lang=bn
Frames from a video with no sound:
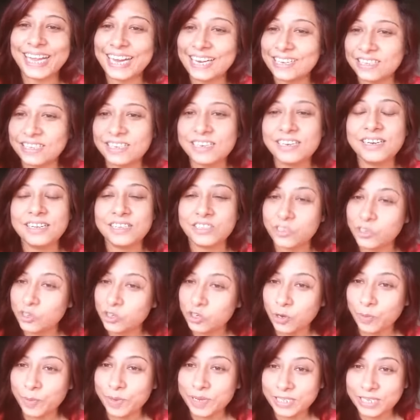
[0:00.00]
দারচিনি
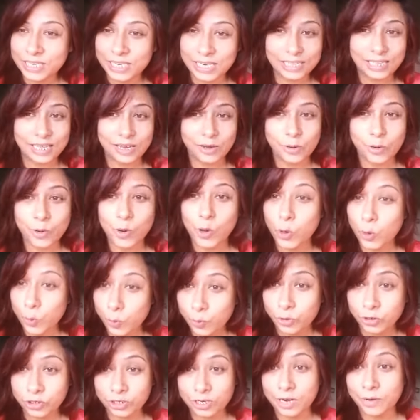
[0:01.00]
নিশ্চয়ই সবাই জেনে থাকো
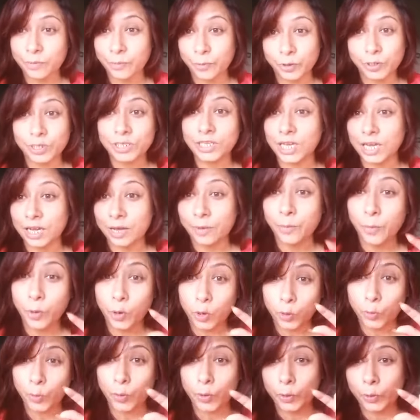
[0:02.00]
গরম মশলার মধ্যে থাকে
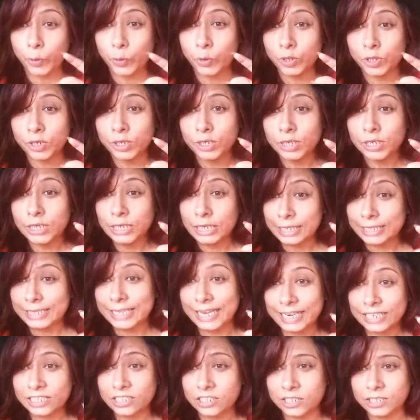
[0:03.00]
বড় বড়
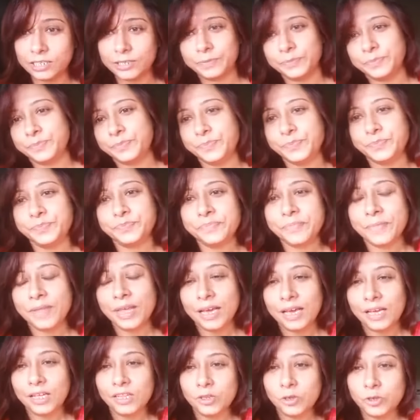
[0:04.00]
দারচিনি
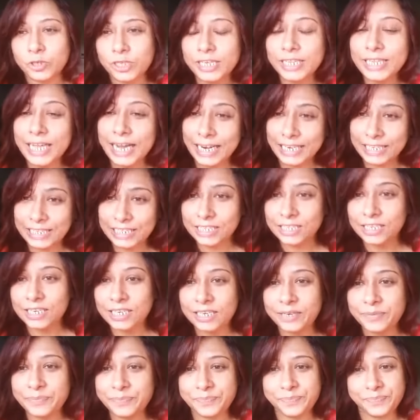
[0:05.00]
তো সেই
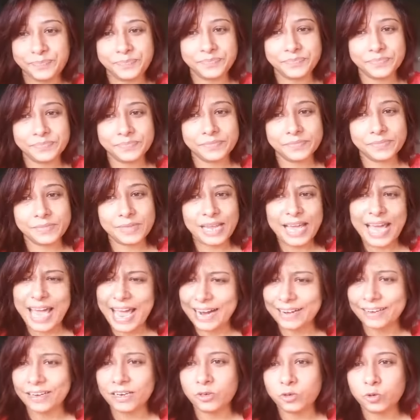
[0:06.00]
দারচিনি
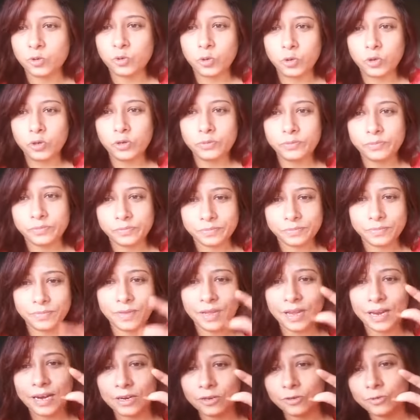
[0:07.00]
একটা টুকরো
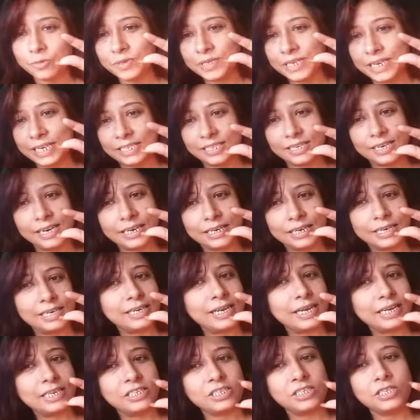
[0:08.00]
এরকম সাইজের
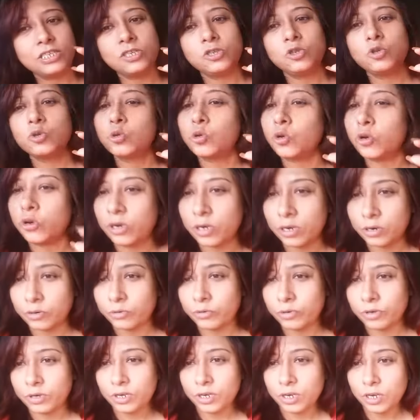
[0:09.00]
একটা দারচিনি টুকরো
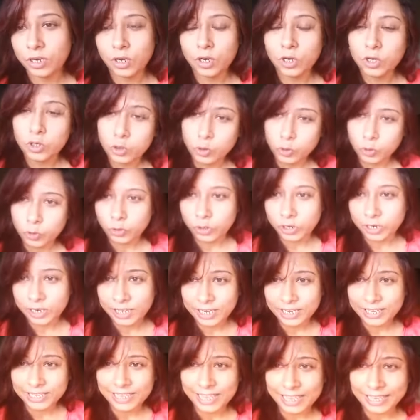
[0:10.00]
নাও টুকরো
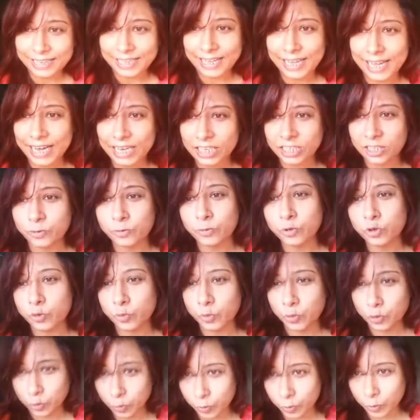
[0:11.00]
নিয়ে তাতে এক চামচ
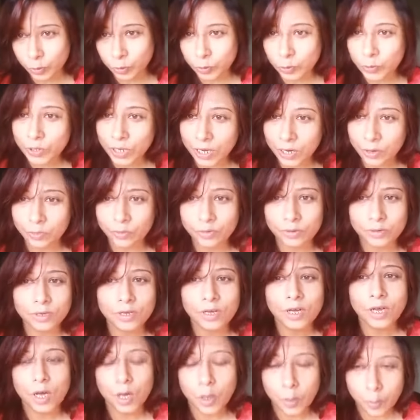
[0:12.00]
মতো মধু দাও
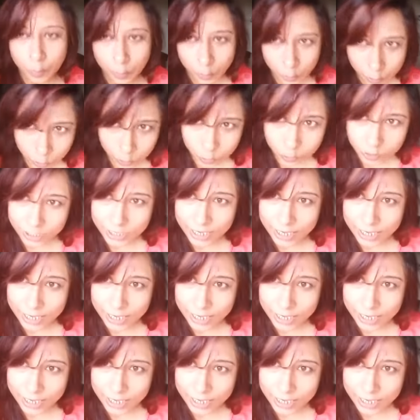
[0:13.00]
মধু